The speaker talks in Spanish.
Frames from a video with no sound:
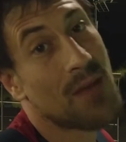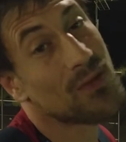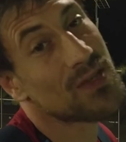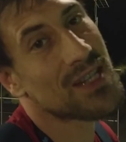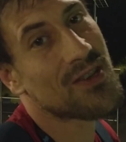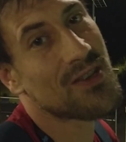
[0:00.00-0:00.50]
hay
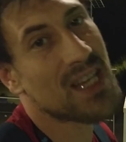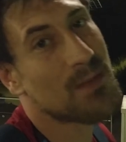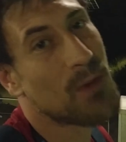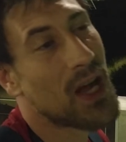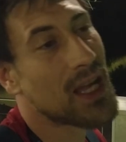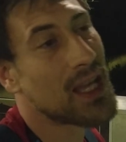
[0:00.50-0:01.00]
muchas cosas
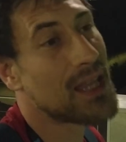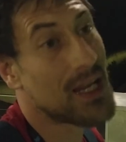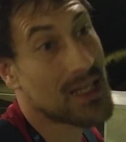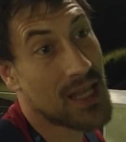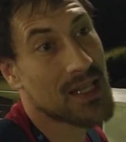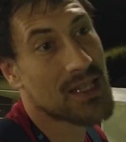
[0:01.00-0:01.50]
por aquí
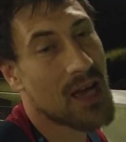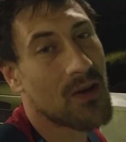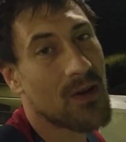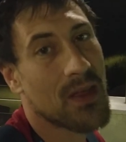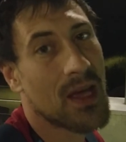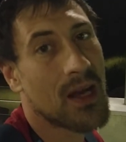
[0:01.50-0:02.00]
interesantes que
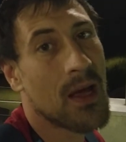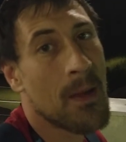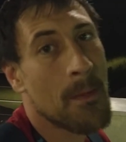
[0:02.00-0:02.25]
conocer.